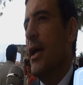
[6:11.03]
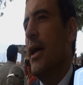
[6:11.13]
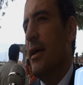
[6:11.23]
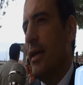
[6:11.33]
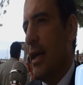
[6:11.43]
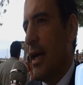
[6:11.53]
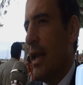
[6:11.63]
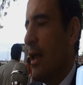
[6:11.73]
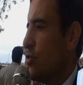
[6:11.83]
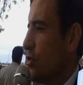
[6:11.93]
eh,
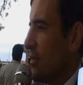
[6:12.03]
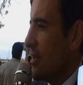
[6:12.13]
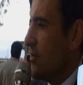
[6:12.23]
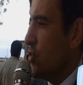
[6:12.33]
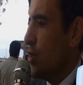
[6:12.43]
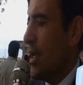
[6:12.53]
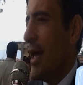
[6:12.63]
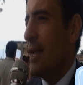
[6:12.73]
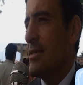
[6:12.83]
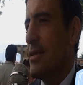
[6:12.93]
all'autorità di
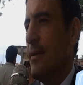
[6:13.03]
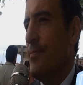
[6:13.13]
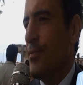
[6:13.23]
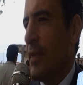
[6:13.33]
vigilanza,